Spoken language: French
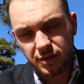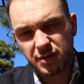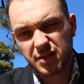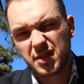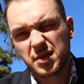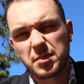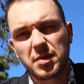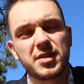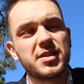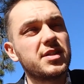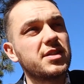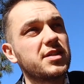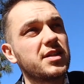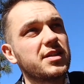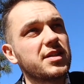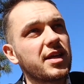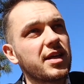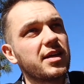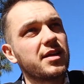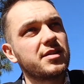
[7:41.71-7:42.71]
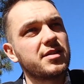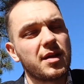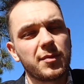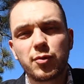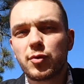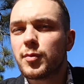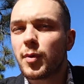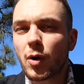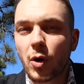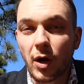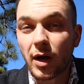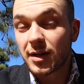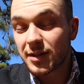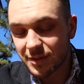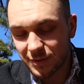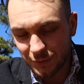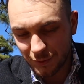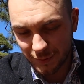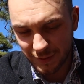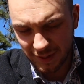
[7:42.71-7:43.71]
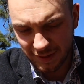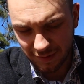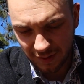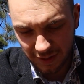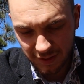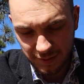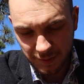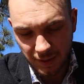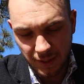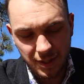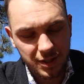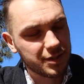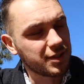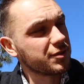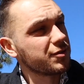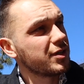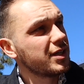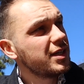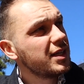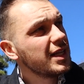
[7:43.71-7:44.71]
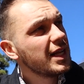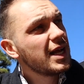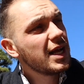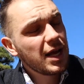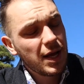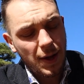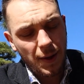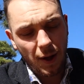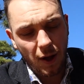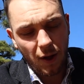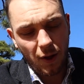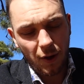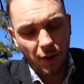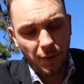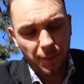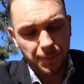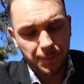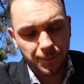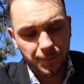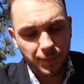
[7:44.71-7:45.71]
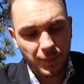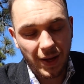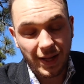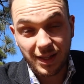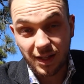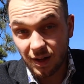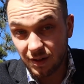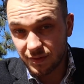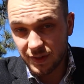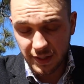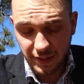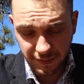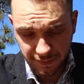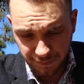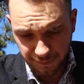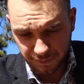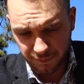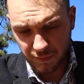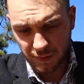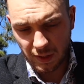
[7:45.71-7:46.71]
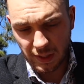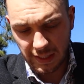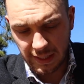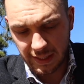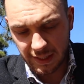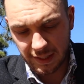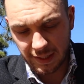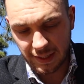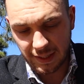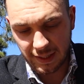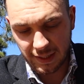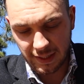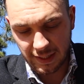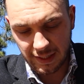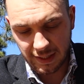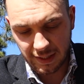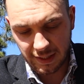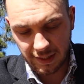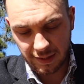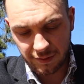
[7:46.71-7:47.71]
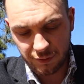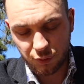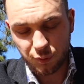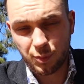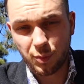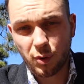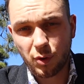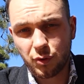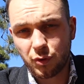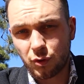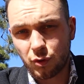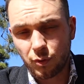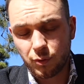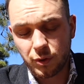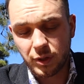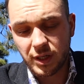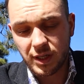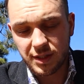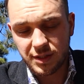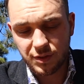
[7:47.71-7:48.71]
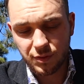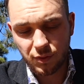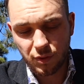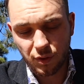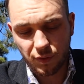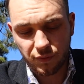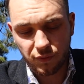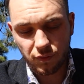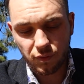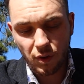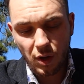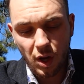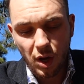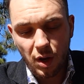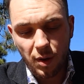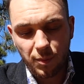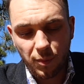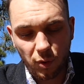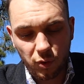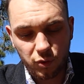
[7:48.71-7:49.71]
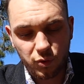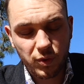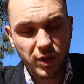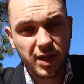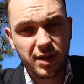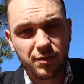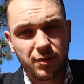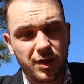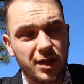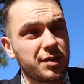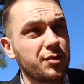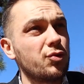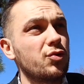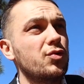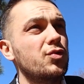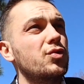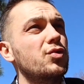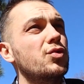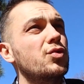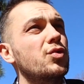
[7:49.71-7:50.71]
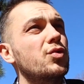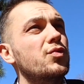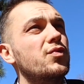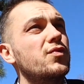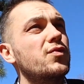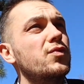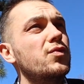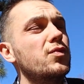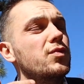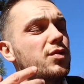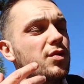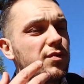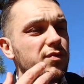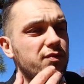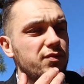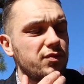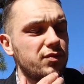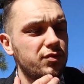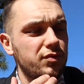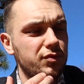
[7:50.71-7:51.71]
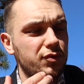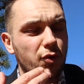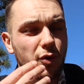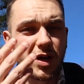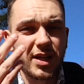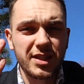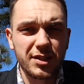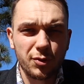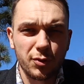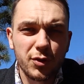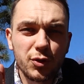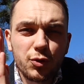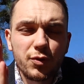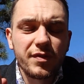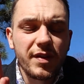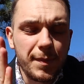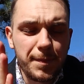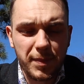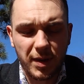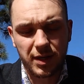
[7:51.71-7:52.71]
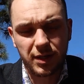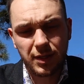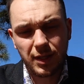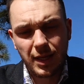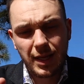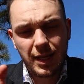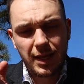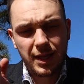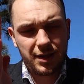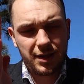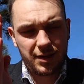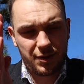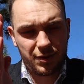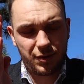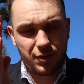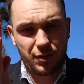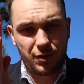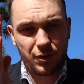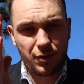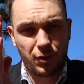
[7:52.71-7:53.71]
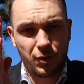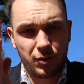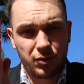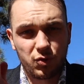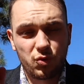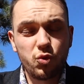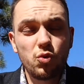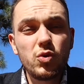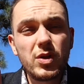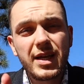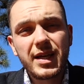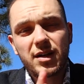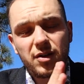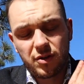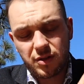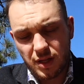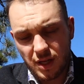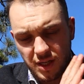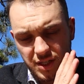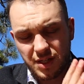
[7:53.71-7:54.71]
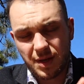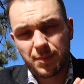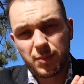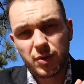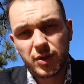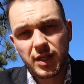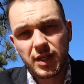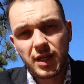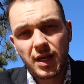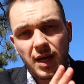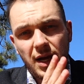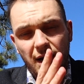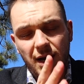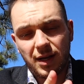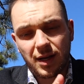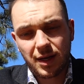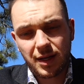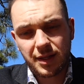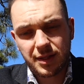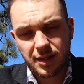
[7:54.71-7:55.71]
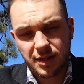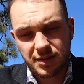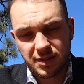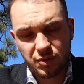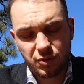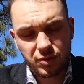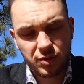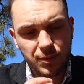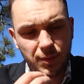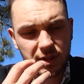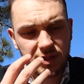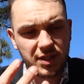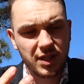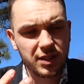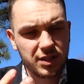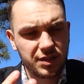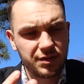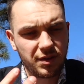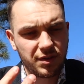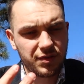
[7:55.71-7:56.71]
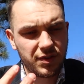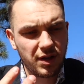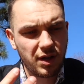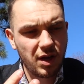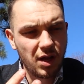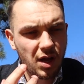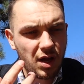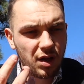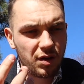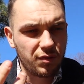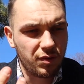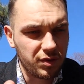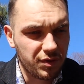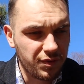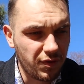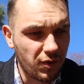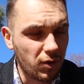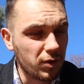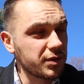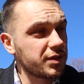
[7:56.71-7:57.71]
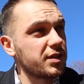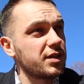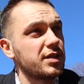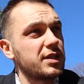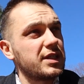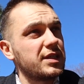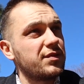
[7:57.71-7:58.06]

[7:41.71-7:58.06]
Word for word: Je sais pas si c'est très, c'est un peu bancal cette phrase, désolé. à travers les, supports de communication que vous produirez. Voilà, ne, vous, ne, vous, suivez pas euh, tous les codes japonais à la lettre. C'est justement ça qui va faire votre force.